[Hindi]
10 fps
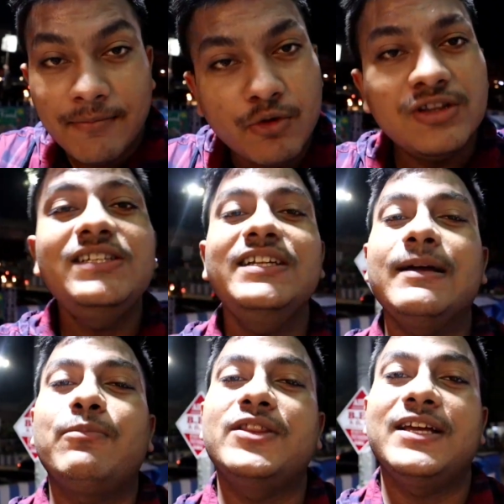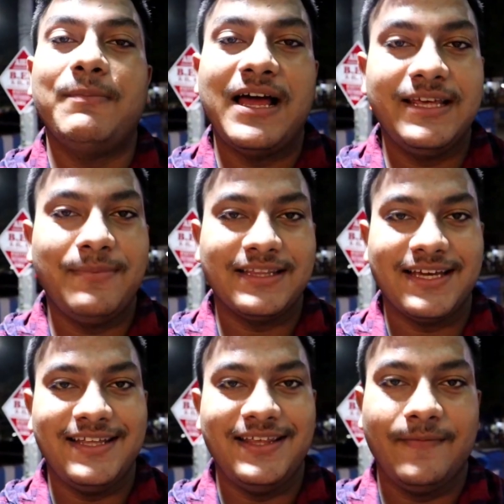मोदी जी ने एक बहुत ही कमाल की बात
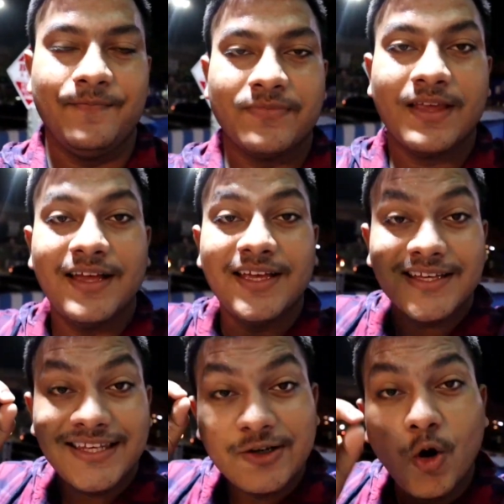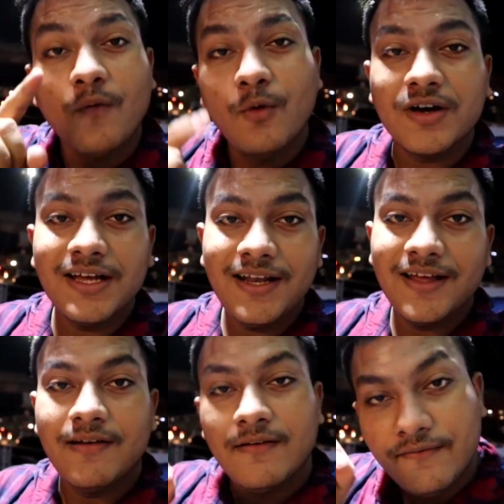कही थी कि गो वोकल
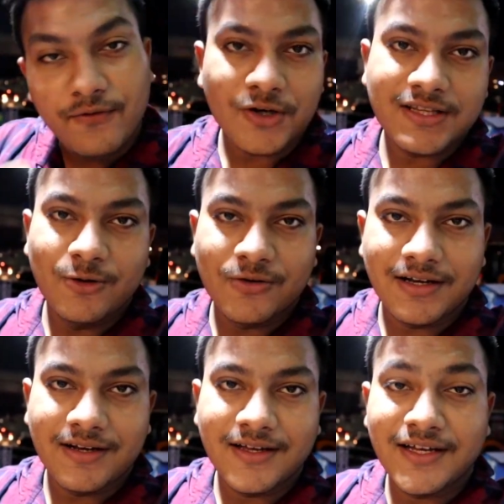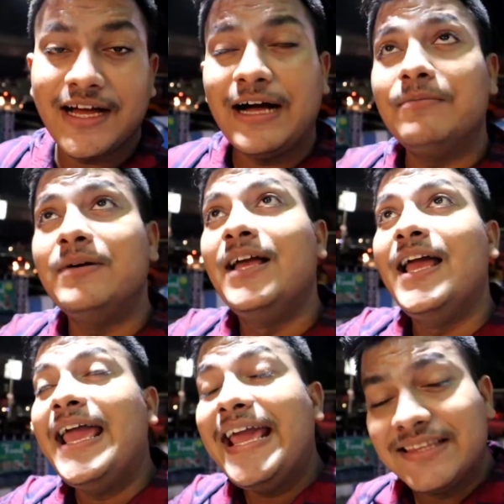फॉर द लोकल हम
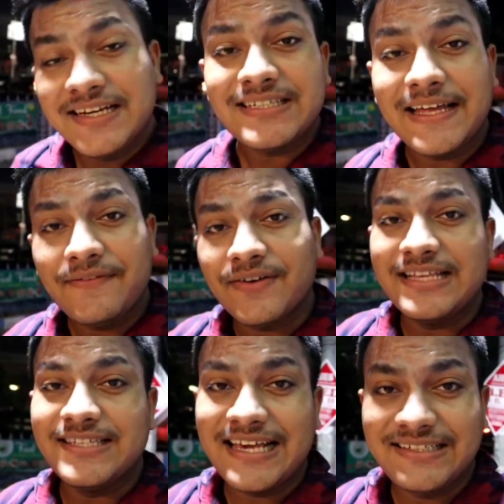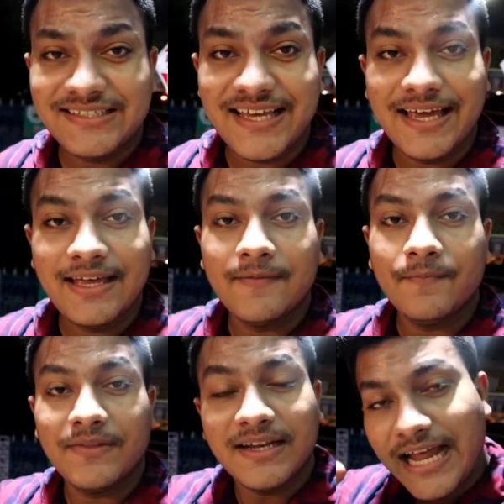इतने सारे फ्रेंचाइजीज हैं
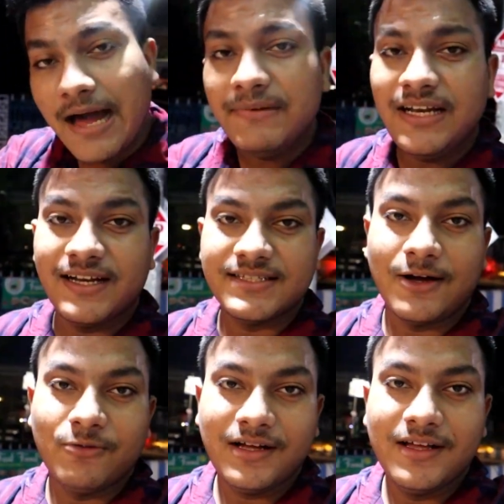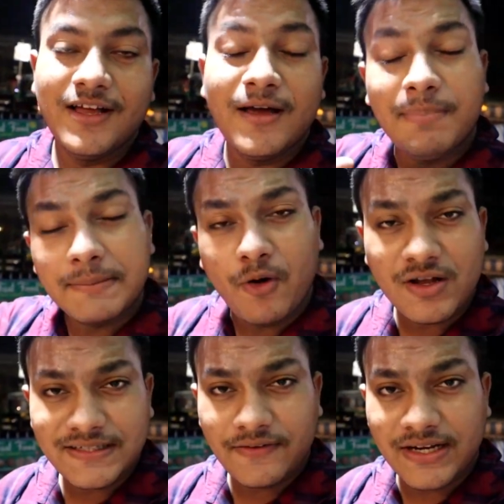नाम नहीं लेना चाहूँगा पर
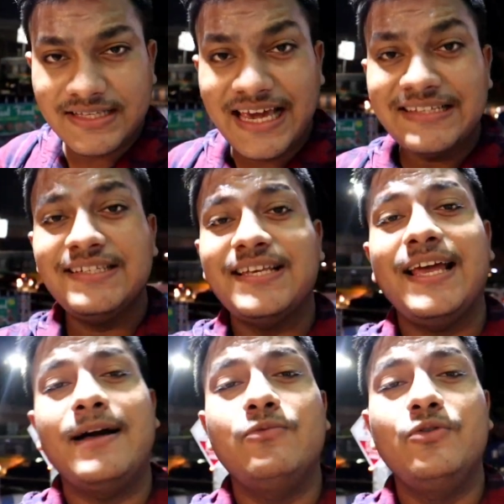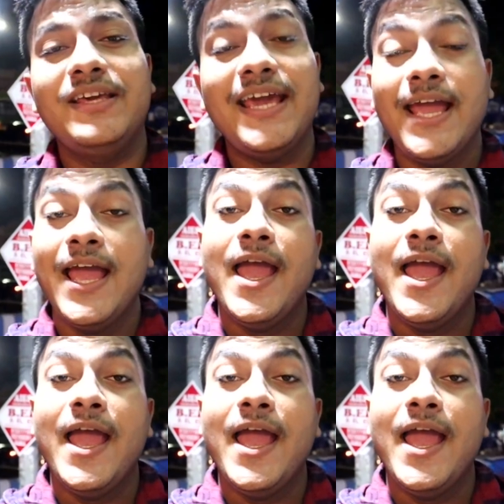बहुत सारे फ्रेंचाइजीज हैं हम उनके